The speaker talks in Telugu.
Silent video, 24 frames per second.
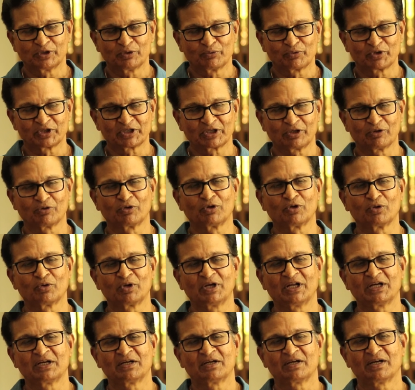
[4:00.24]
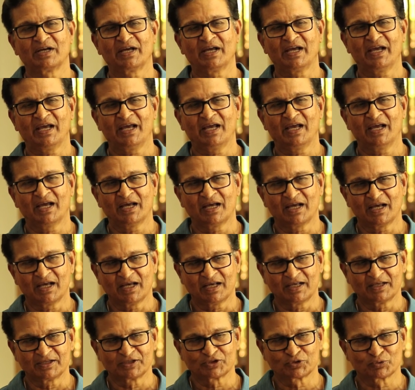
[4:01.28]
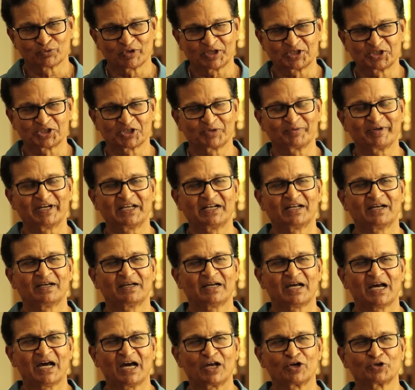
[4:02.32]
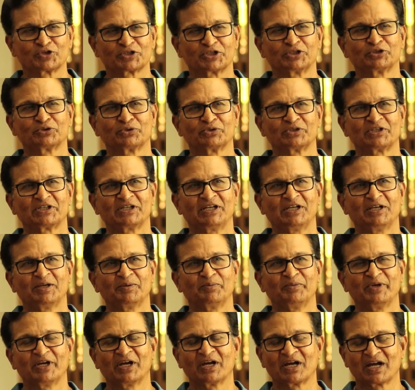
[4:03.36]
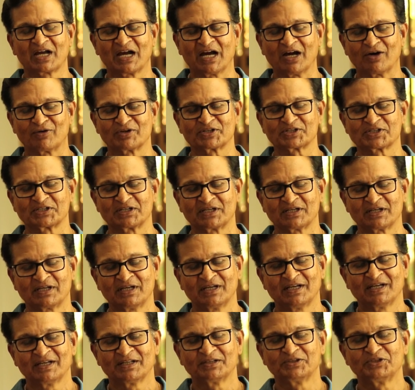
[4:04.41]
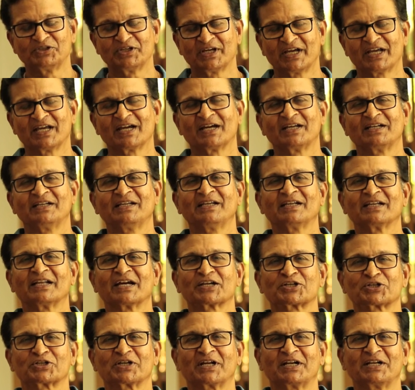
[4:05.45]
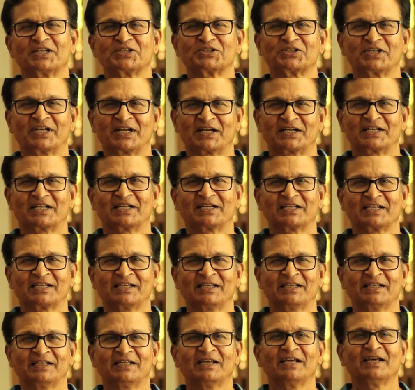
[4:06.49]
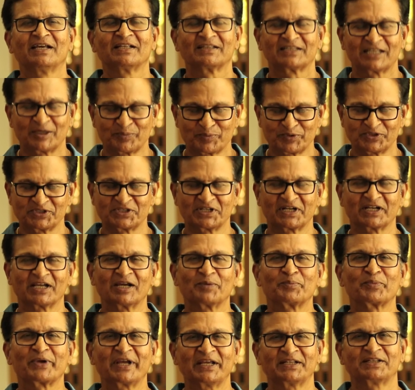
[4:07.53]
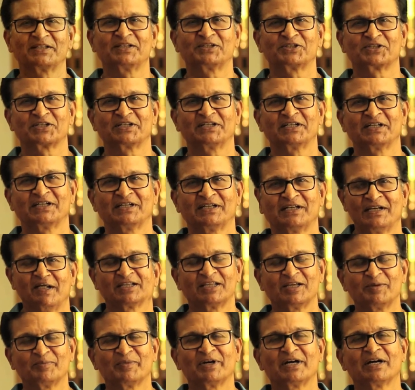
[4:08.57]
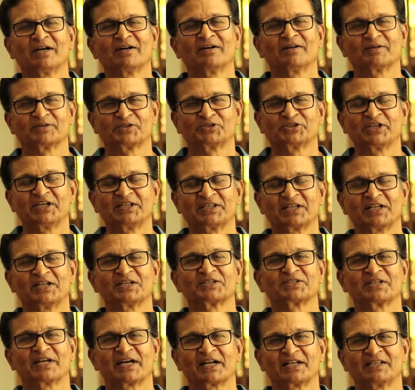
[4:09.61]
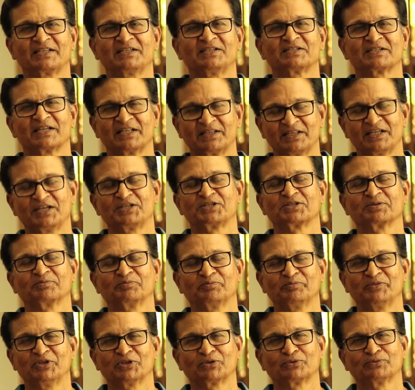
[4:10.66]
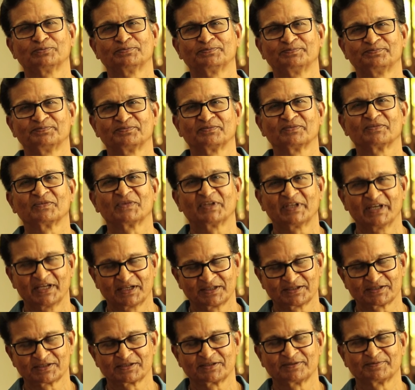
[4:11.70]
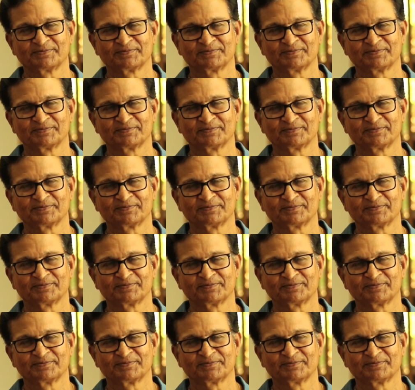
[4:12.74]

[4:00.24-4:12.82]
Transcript: హృదయంలో ఉన్న స్వచ్ఛమైన ఆలోచనతో మీకు కావలసిన ధ్యేయాన్ని లక్ష్యాన్ని చేరటానికి తప్పనిసరిగా ప్రయత్నించండి అది మా చైతన్య సారథి సందేశం మీకు థ్యాంక్స్